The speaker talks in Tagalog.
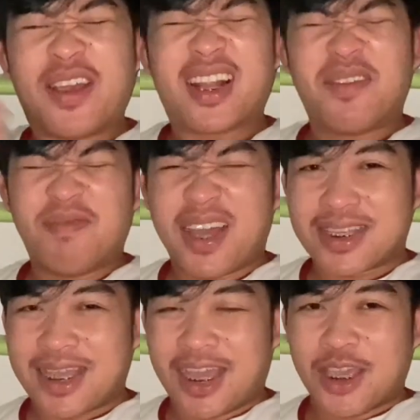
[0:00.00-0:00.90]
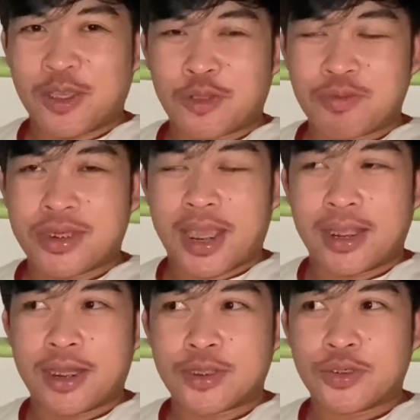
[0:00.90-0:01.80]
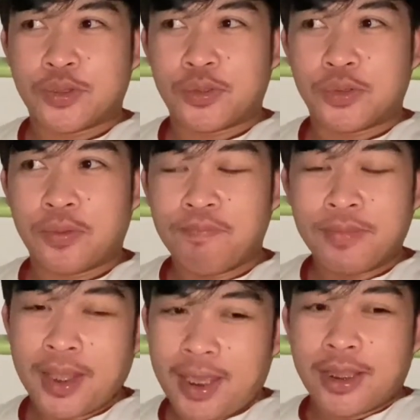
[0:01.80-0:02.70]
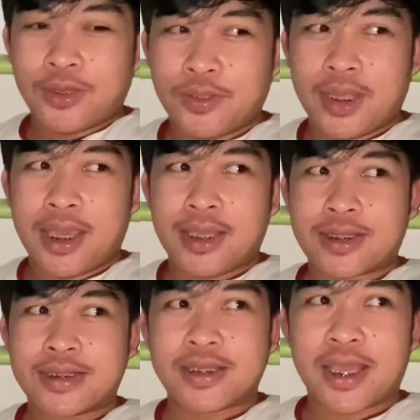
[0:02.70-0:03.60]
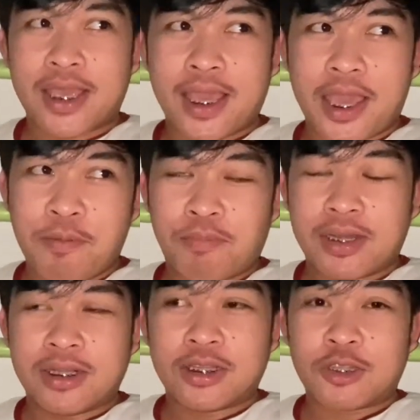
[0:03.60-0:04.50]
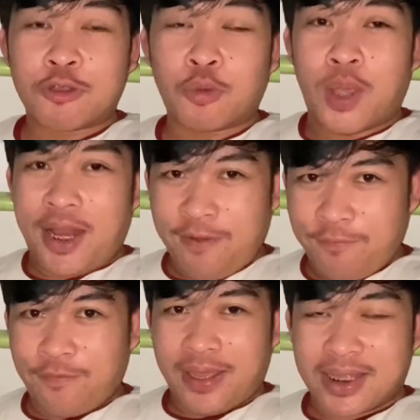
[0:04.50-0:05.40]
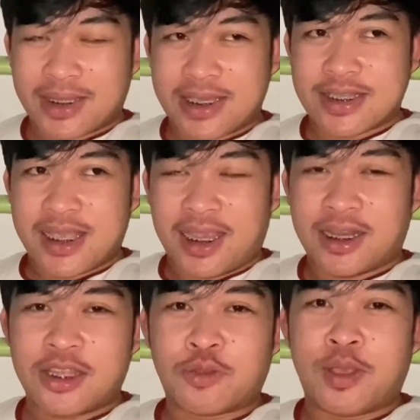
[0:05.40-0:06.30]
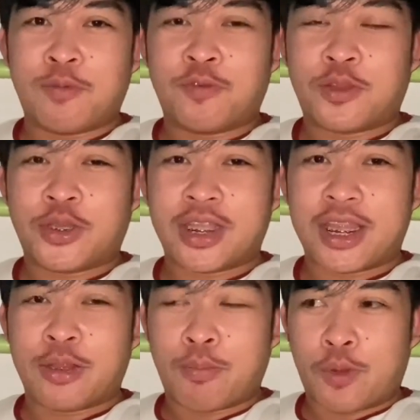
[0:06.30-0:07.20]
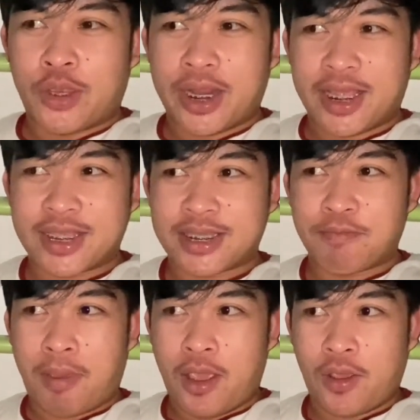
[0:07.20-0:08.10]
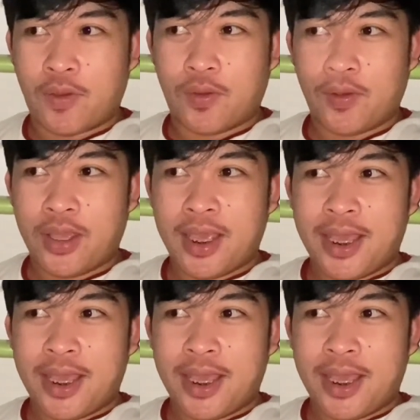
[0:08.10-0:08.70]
Welcome back sa aking YouTube channel. So, today it's April 12 at exactly 12.30 in the morning. Gising pa ako.